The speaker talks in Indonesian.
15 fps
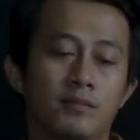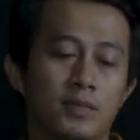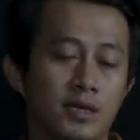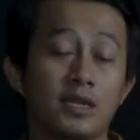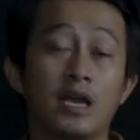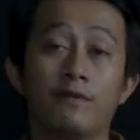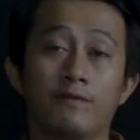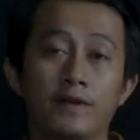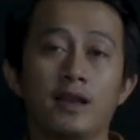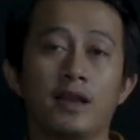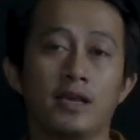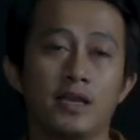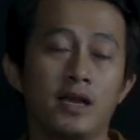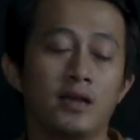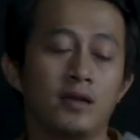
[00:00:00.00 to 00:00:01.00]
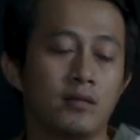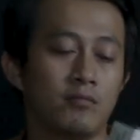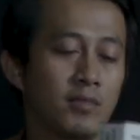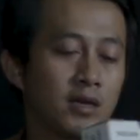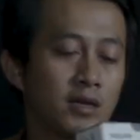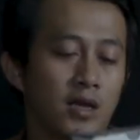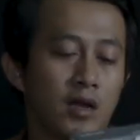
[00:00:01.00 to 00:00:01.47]
Maret April lah ya
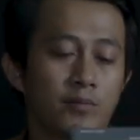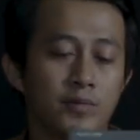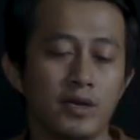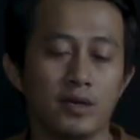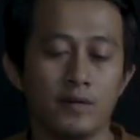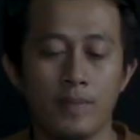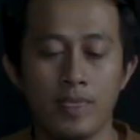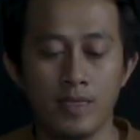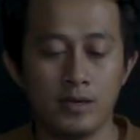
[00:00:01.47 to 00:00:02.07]
Maret April